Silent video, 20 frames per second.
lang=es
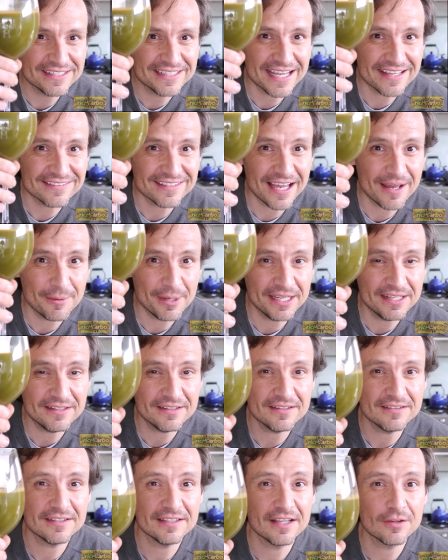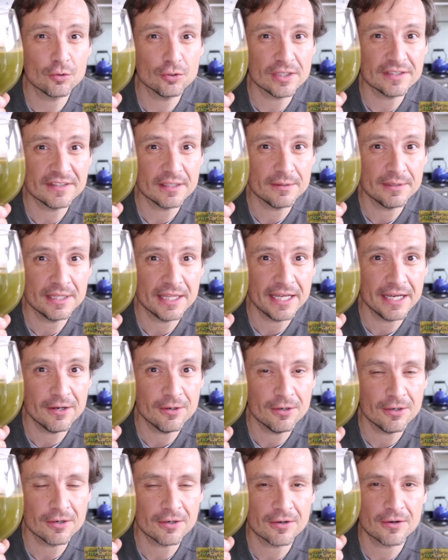ya saben, si les gusta este
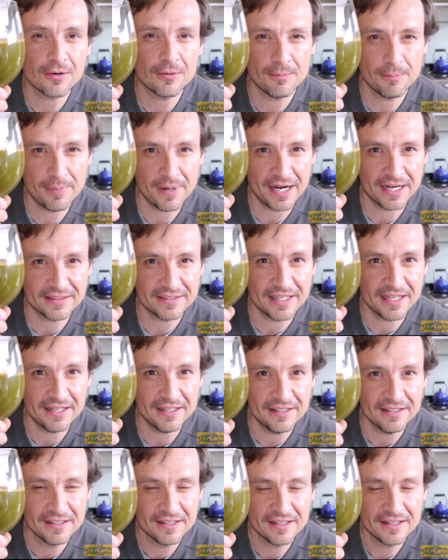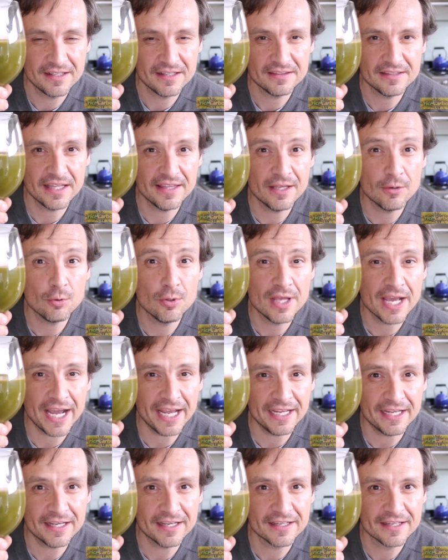video, compartan, denle un
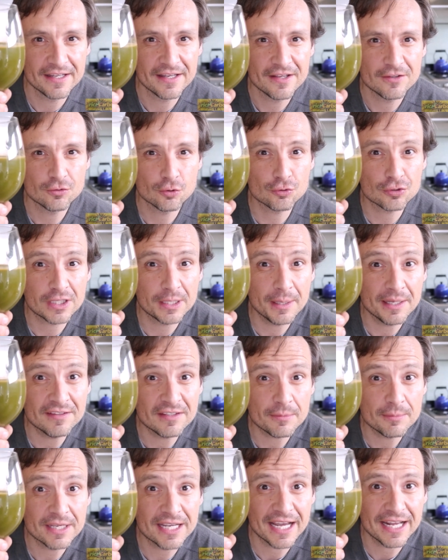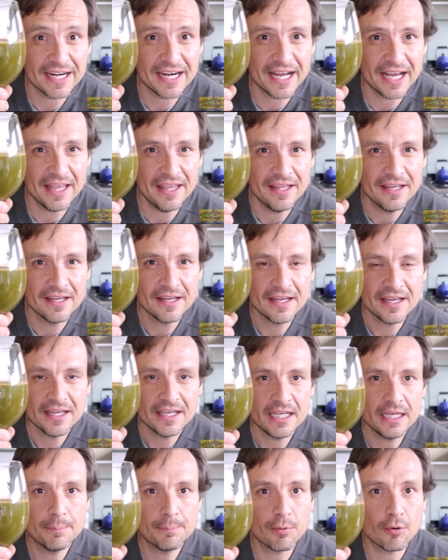like, suscríbanse a mi canal
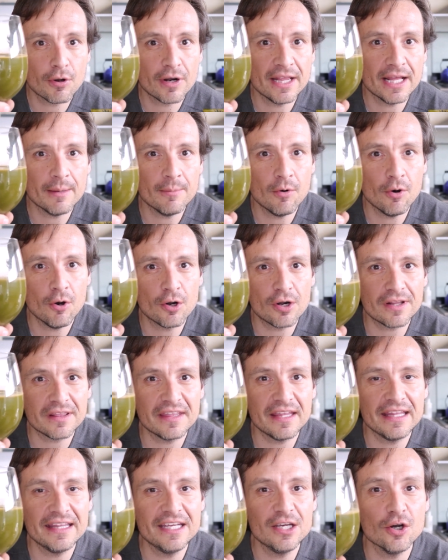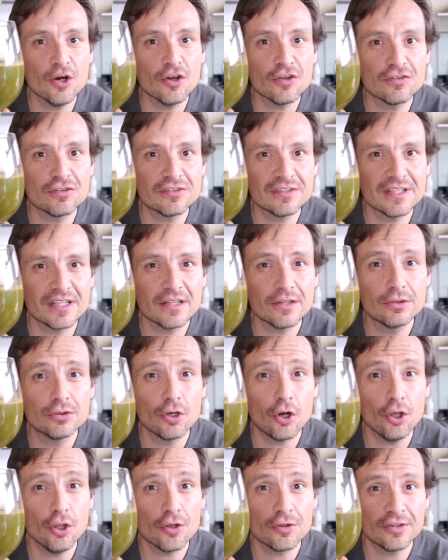y por el amor de Dios,
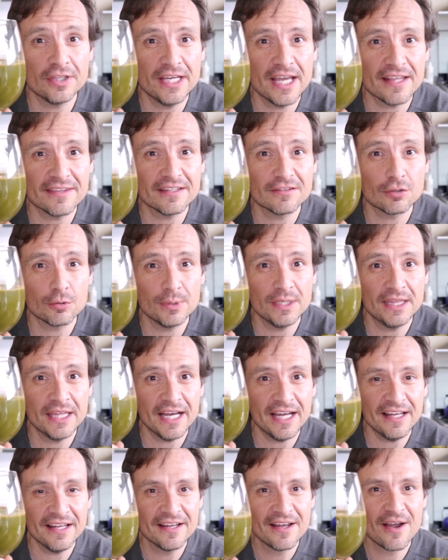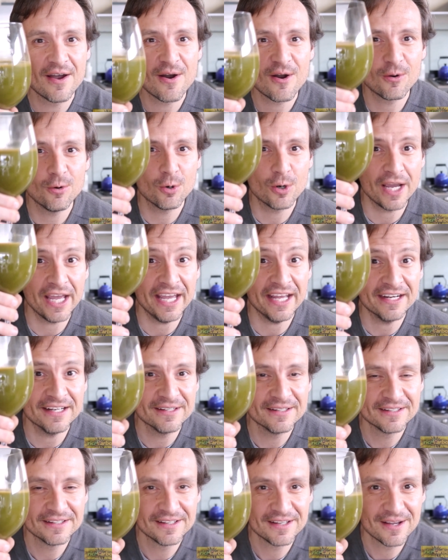todos los días de su vida, jueguen,
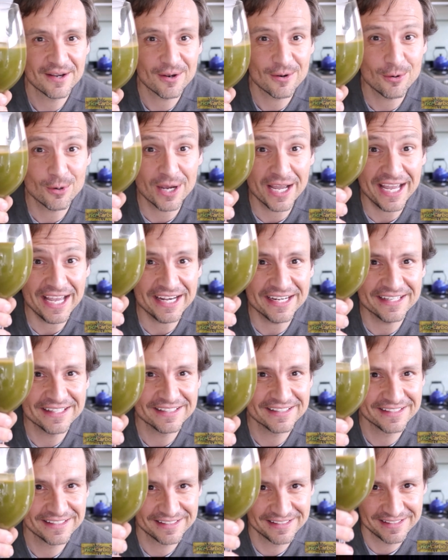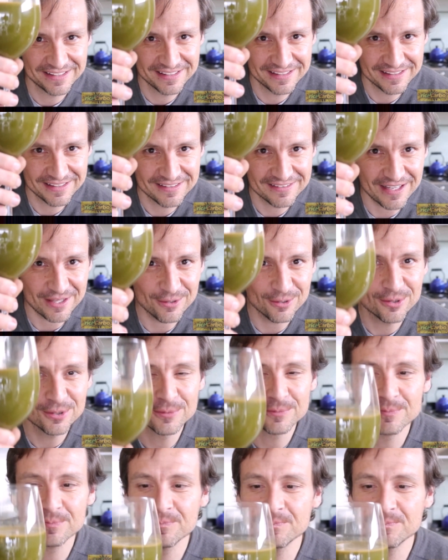jueguen. Salud.